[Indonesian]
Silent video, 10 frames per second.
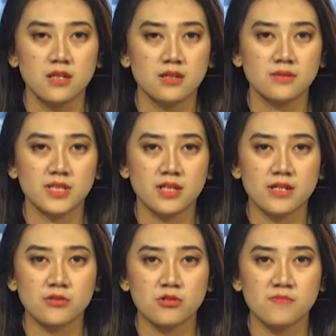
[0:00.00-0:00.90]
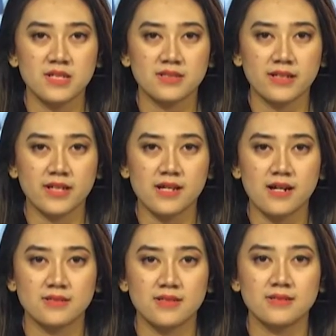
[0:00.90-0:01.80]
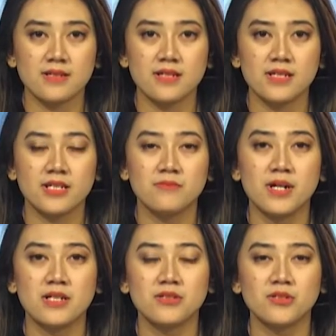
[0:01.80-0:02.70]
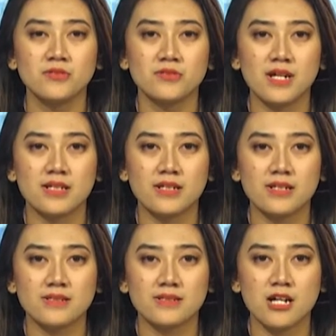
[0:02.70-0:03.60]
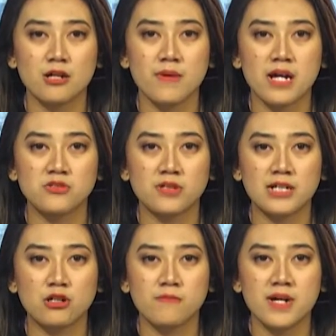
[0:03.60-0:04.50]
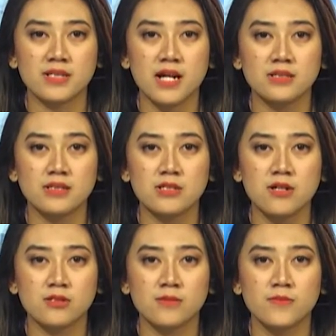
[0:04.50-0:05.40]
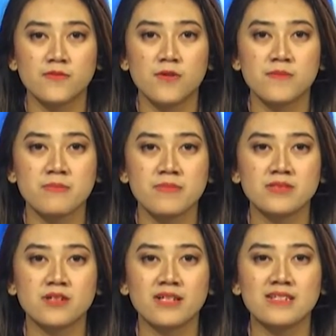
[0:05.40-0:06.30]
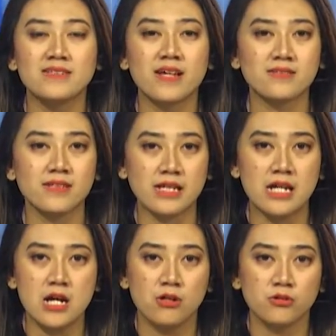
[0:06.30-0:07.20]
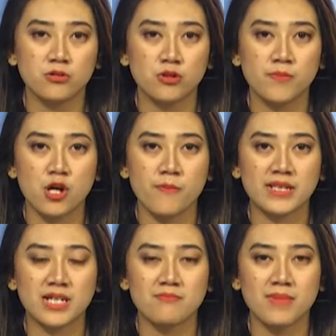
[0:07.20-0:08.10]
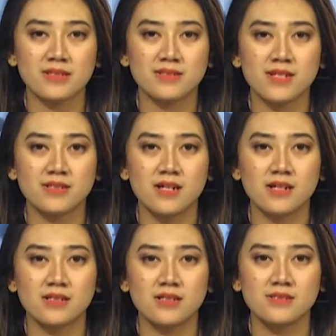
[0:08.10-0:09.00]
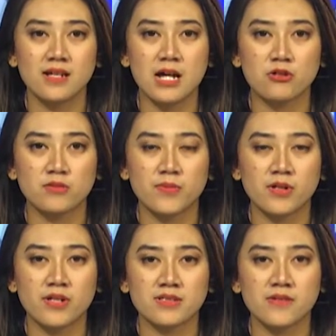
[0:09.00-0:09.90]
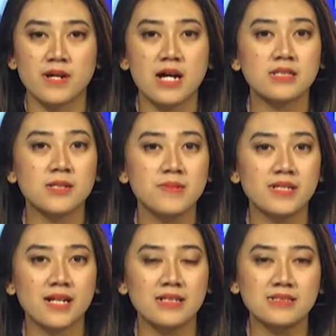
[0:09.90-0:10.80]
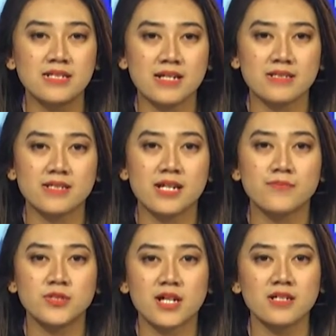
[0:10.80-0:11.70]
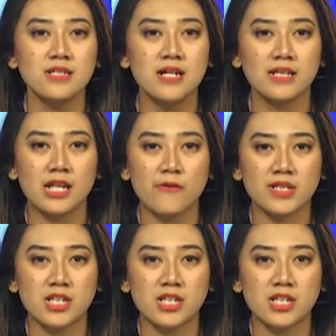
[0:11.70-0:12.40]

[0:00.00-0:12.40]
Sementara itu, Rumah Sakit Hasan Sadikin Bandung saat ini sedang mengajukan obat antidotum fomepizol injeksi untuk pengobatan pasien gagal ginjal akut progresif atipikal dari Singapura lewat